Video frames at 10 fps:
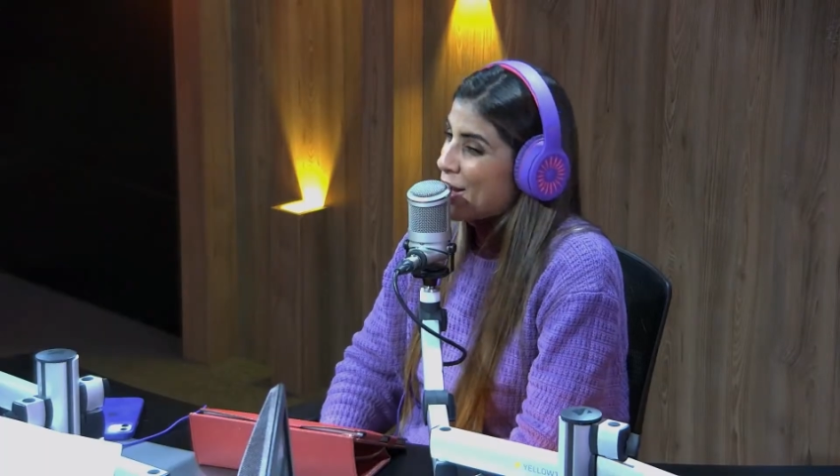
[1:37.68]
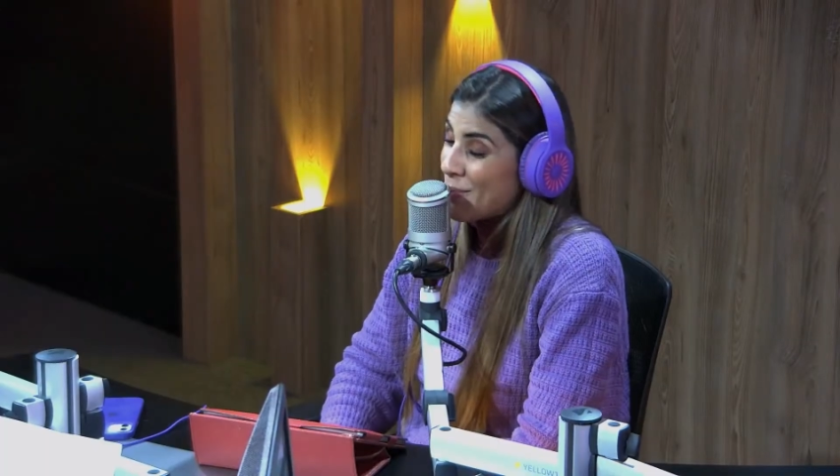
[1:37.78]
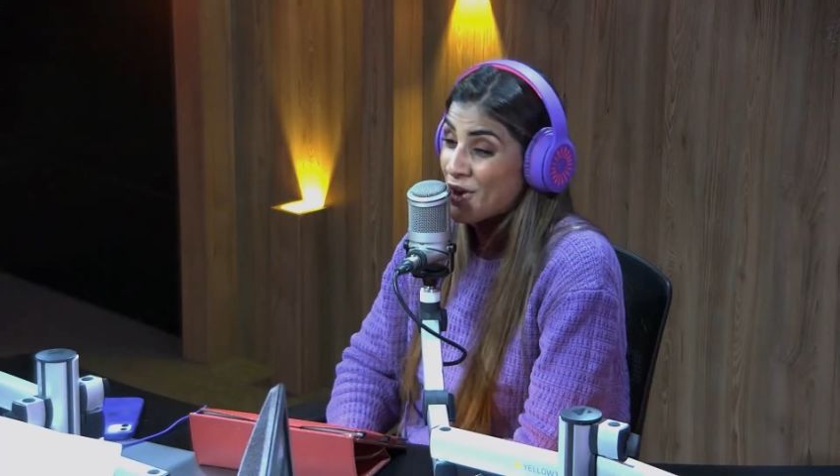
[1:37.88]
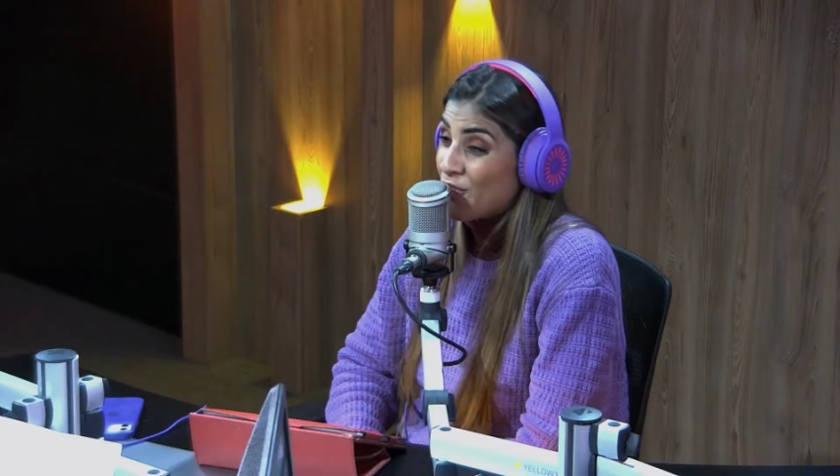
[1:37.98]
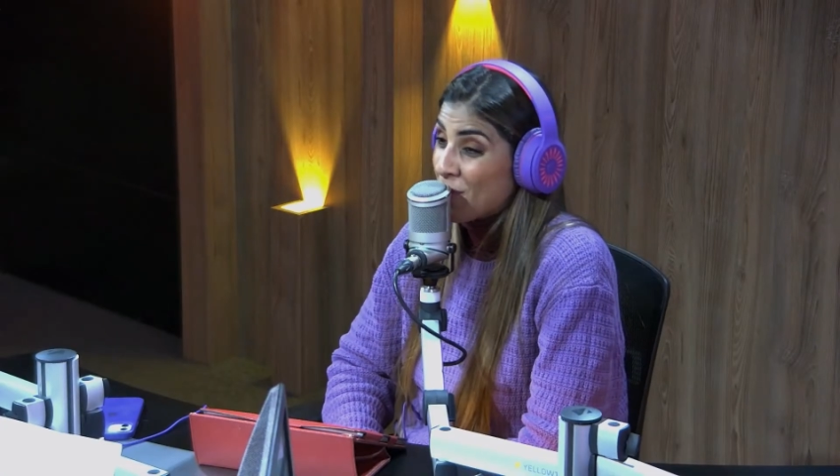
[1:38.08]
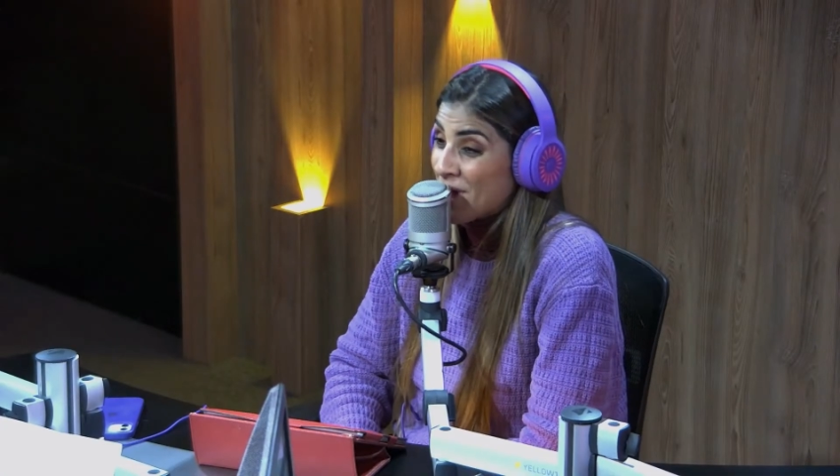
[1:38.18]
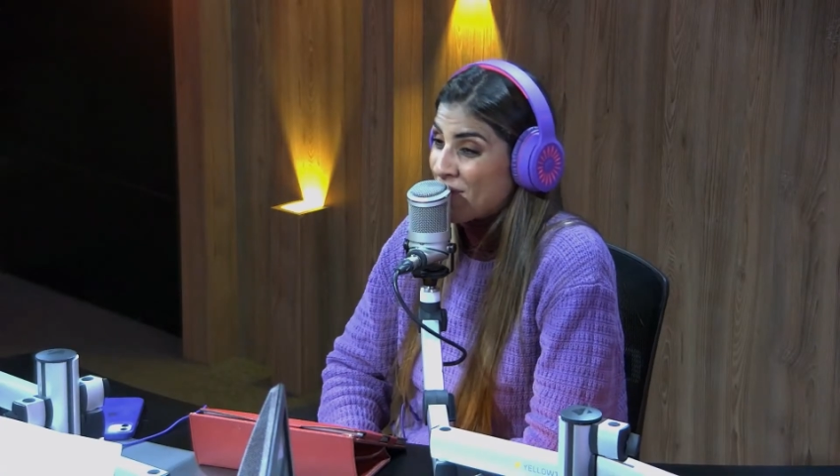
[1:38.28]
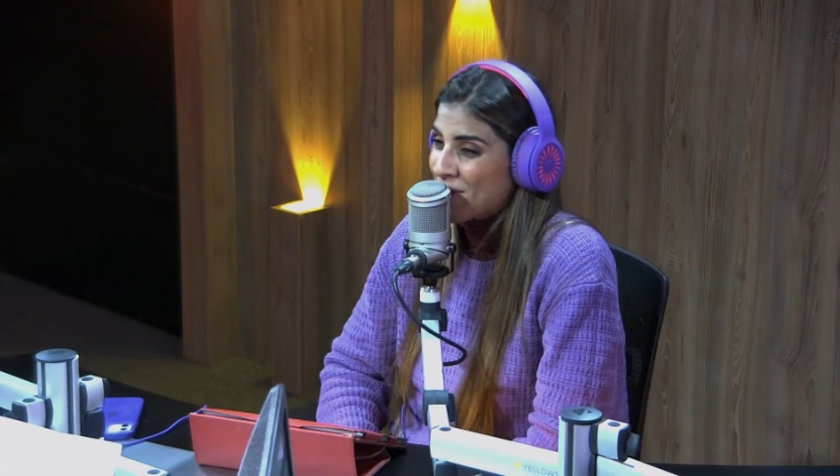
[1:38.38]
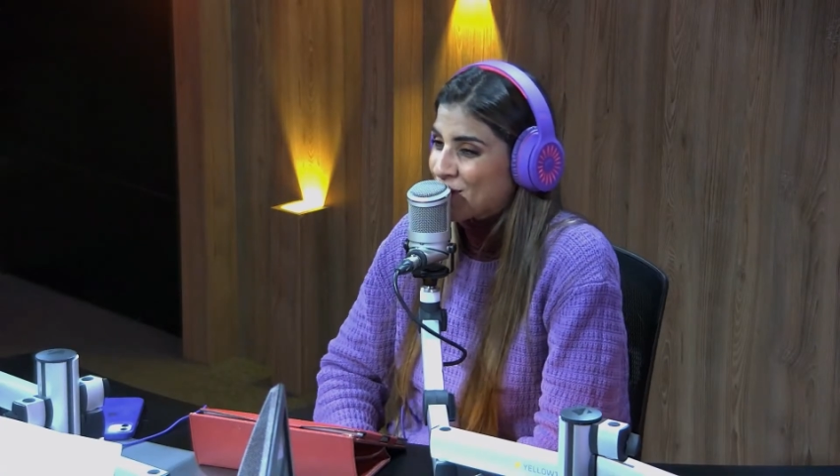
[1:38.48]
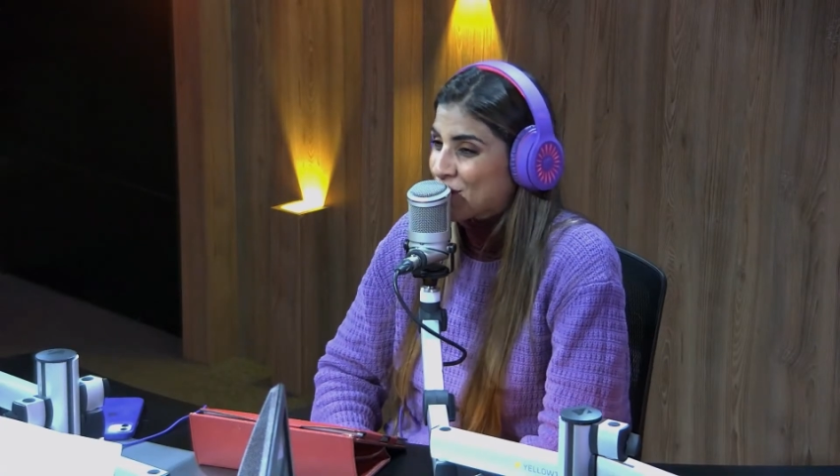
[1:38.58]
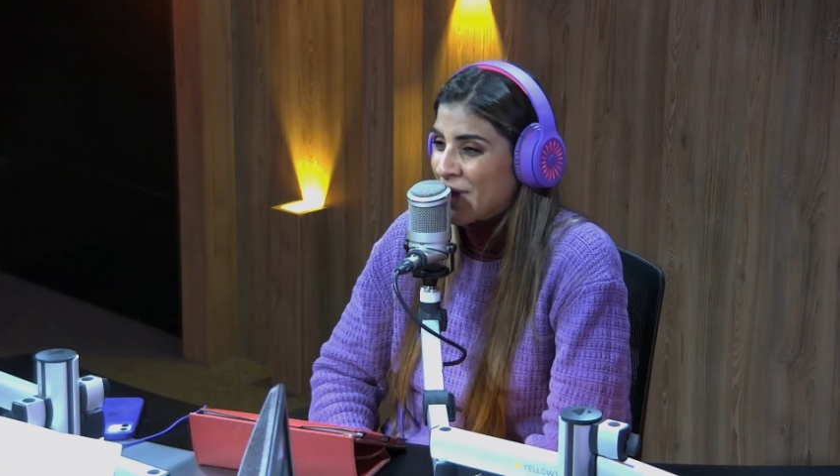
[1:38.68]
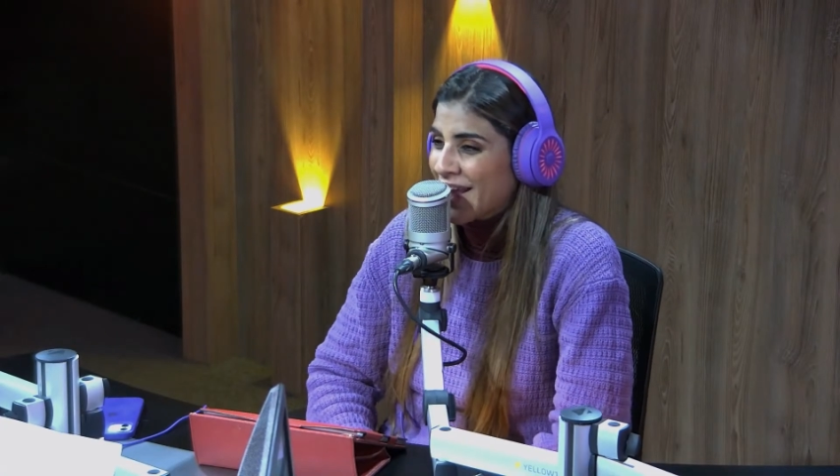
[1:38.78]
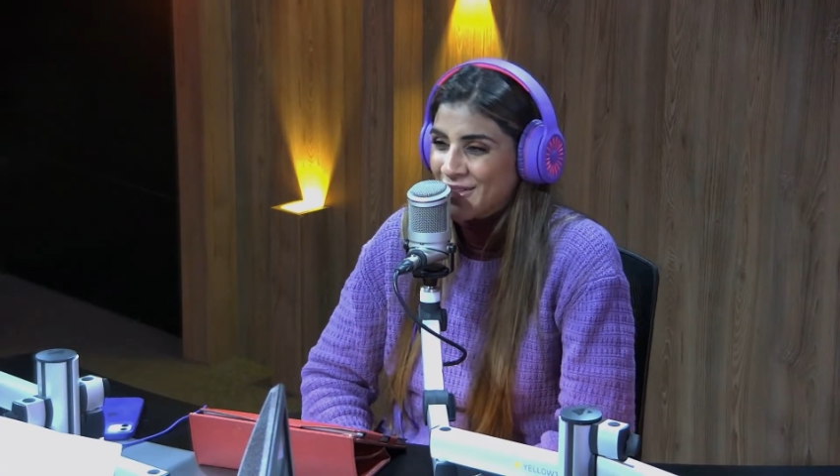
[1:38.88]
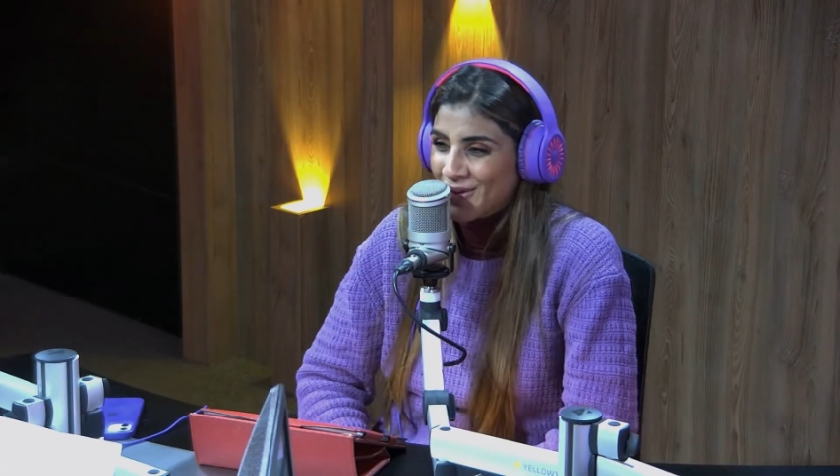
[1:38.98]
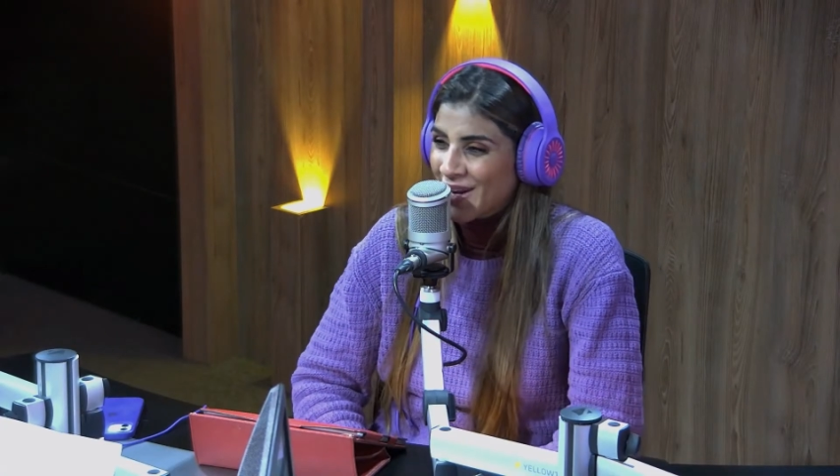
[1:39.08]
Pero fue maravilloso, me
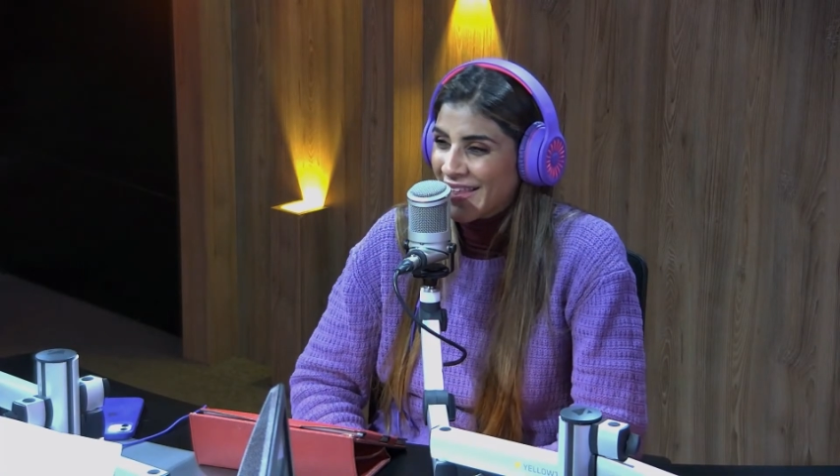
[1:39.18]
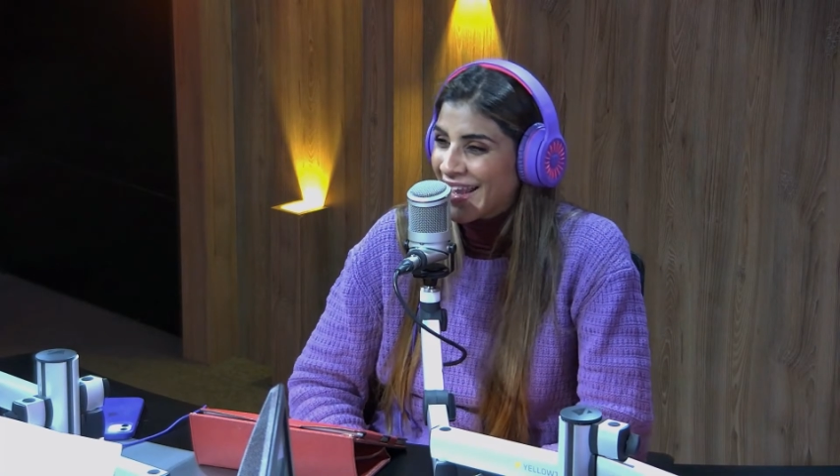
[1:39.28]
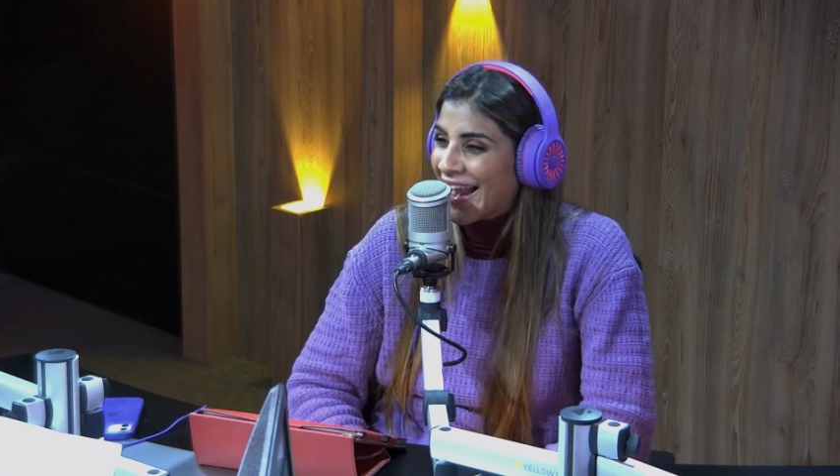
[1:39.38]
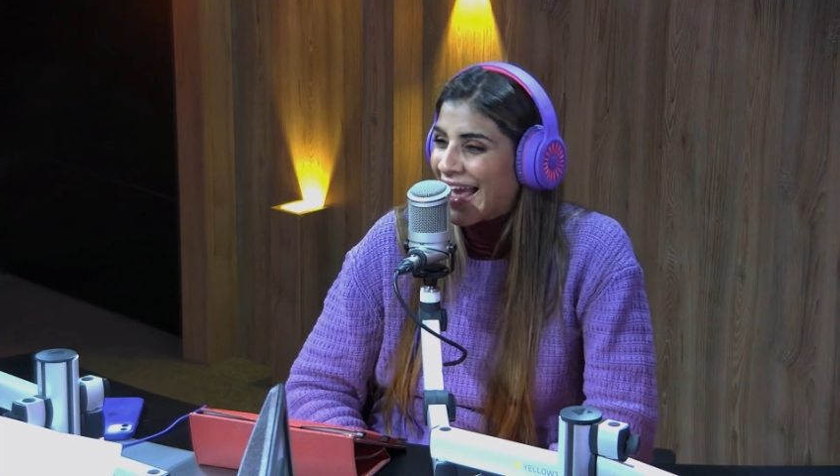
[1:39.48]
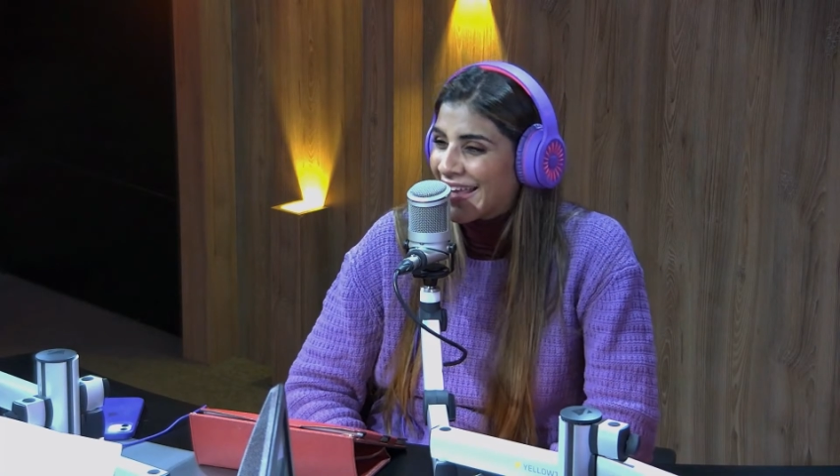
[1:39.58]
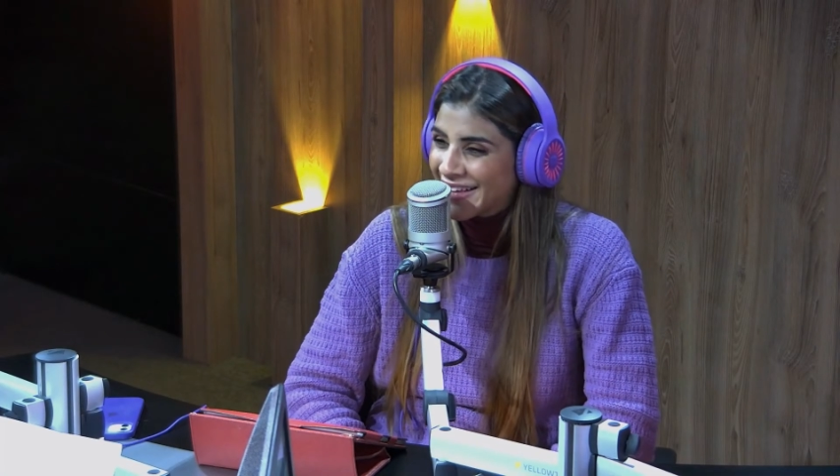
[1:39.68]
encantó que le diera like.